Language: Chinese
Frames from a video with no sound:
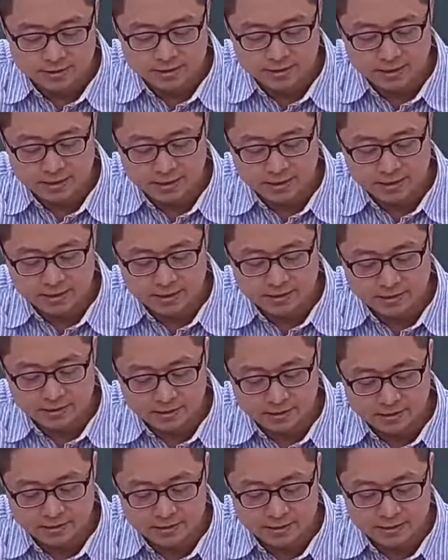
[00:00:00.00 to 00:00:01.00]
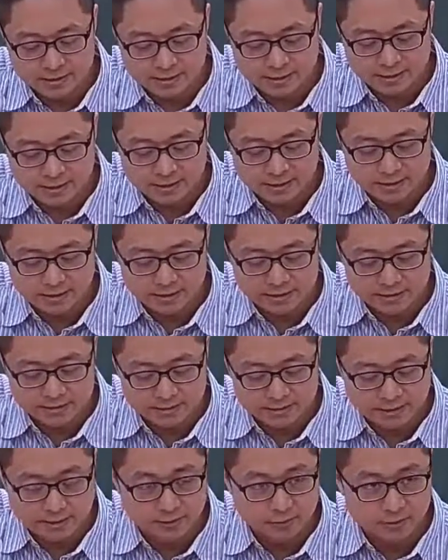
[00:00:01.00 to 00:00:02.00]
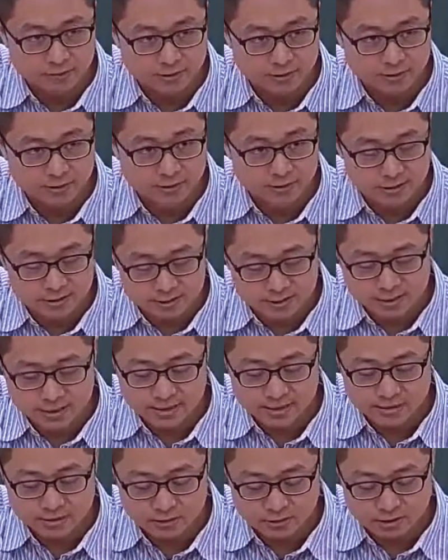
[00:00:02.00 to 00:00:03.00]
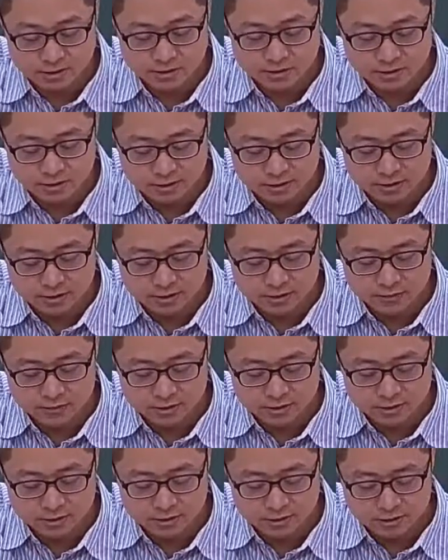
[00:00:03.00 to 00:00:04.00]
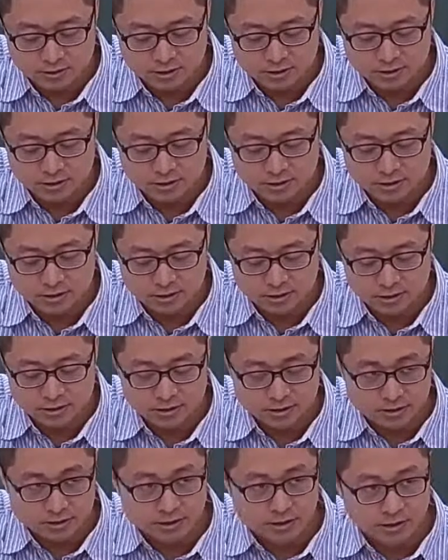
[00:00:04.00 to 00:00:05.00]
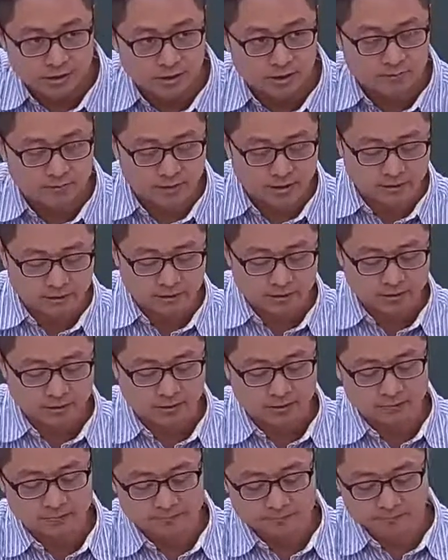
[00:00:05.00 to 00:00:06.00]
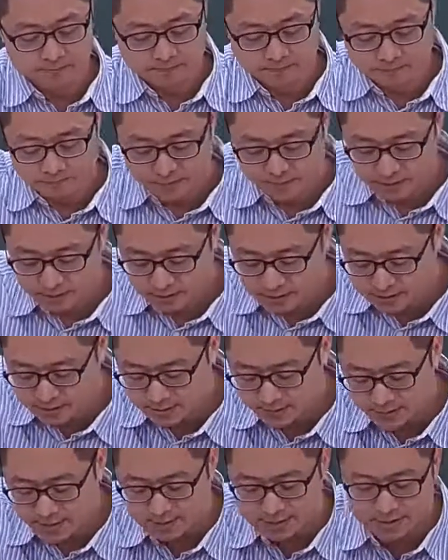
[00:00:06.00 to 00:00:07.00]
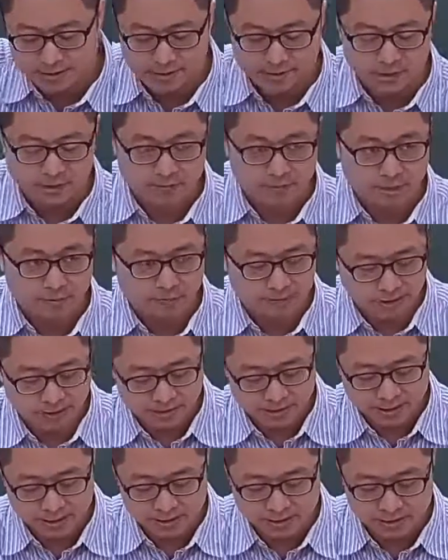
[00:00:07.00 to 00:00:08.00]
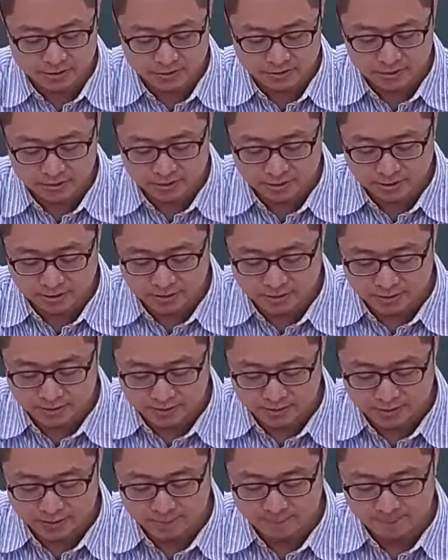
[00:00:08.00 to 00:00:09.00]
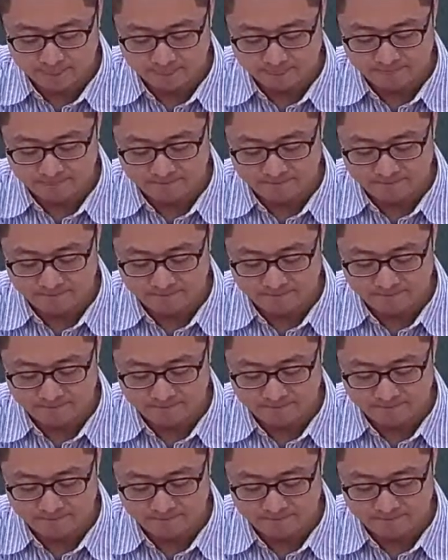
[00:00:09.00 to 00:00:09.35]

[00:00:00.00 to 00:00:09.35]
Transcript: 那再来那个零加三会变成三，转成二进位是零零一一嘛？你再把这两个把它并在一起就是答案了，